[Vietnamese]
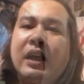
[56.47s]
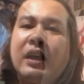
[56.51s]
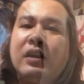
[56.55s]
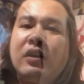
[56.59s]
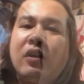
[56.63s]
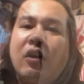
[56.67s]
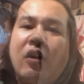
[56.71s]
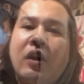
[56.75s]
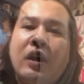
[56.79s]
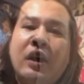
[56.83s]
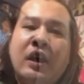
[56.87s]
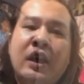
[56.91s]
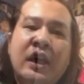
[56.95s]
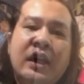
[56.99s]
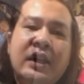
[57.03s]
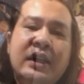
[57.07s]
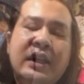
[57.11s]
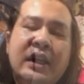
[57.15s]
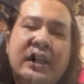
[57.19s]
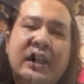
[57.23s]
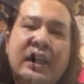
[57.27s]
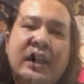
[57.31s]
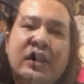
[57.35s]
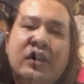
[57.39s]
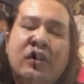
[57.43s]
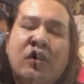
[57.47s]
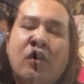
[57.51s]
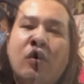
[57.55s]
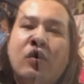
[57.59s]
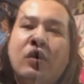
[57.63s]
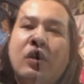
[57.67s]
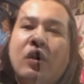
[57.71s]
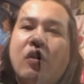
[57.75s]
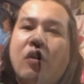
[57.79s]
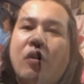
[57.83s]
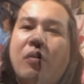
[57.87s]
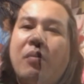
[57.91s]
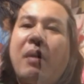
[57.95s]
con muốn gửi đến
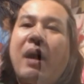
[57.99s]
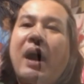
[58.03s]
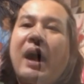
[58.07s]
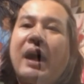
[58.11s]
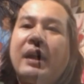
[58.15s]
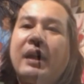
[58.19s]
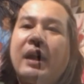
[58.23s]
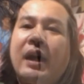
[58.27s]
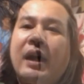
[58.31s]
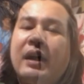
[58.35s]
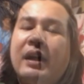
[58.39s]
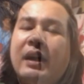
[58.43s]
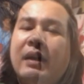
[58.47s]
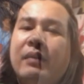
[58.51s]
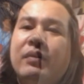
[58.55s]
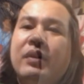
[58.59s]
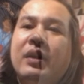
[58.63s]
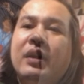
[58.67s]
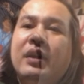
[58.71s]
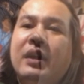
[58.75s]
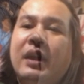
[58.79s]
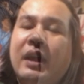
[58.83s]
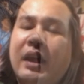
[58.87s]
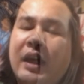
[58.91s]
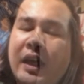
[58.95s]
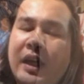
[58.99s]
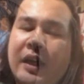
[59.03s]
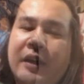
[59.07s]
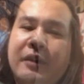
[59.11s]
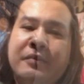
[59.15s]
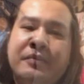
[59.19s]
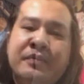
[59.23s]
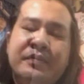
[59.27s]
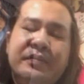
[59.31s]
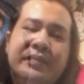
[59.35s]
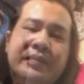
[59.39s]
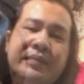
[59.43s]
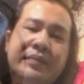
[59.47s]
bác lời cảm ơn chân thành
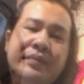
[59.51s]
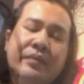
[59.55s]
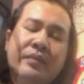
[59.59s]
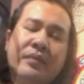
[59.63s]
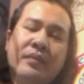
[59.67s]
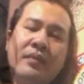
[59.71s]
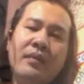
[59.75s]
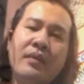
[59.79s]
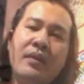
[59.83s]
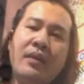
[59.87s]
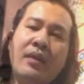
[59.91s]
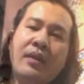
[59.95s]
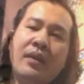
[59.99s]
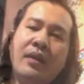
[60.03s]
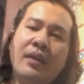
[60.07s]
tha thiết.